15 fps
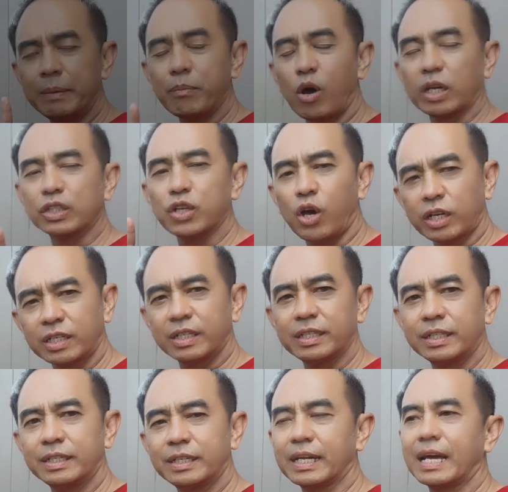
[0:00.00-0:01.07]
เมนบอร์ดช็อต
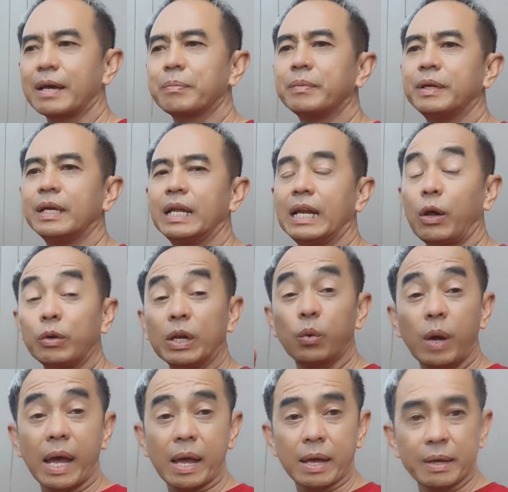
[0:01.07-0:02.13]
นะครับ เรานึ
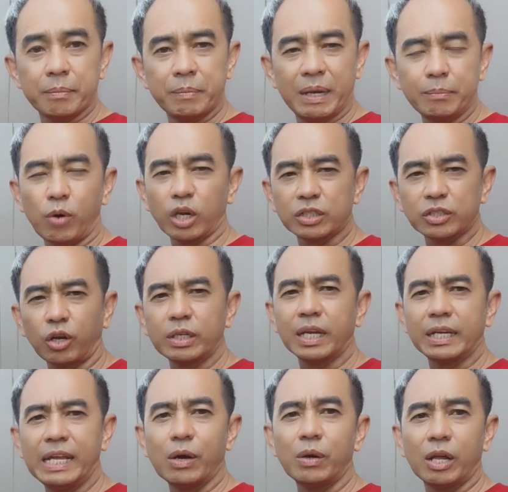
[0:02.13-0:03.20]
กว่าเมนบอร์ดช็อตอ
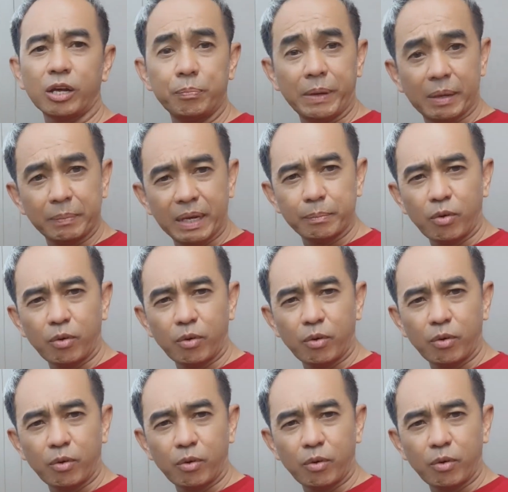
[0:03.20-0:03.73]
ย่างเดียวเราก็เปลี่ยนเม